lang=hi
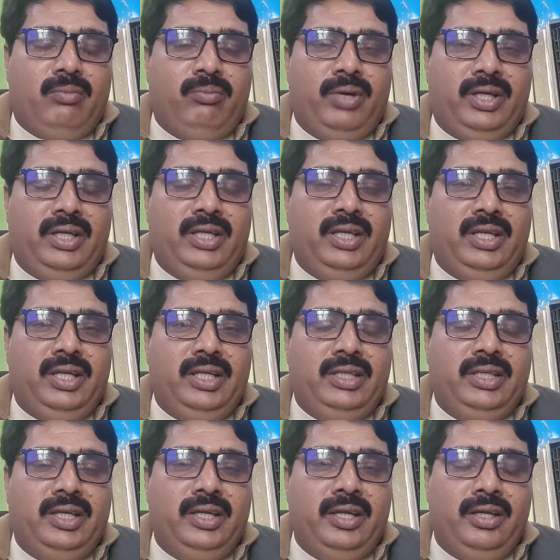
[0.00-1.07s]
बकरी के
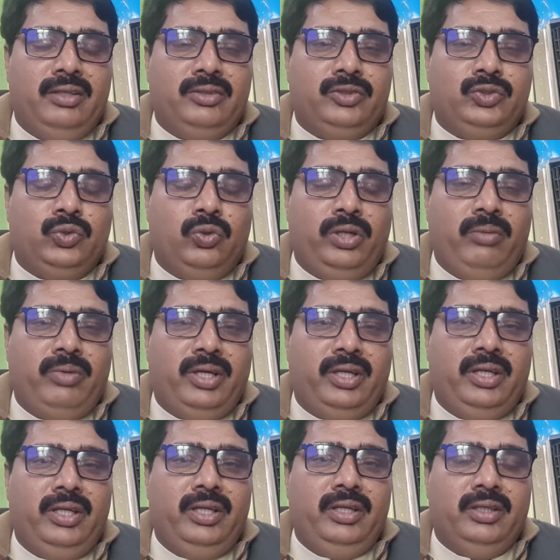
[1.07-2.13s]
लिए छोटी
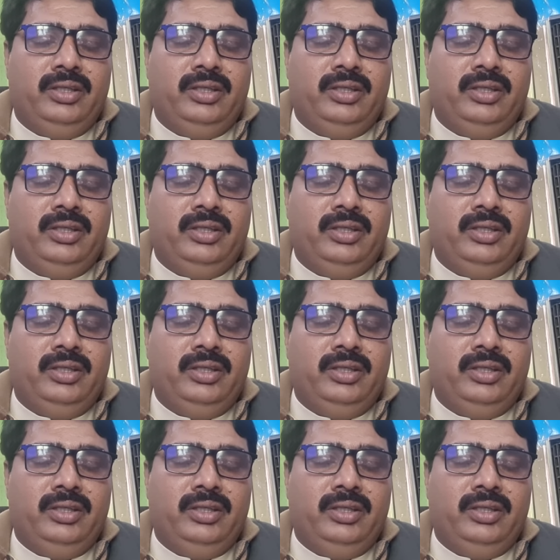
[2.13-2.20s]
बकरी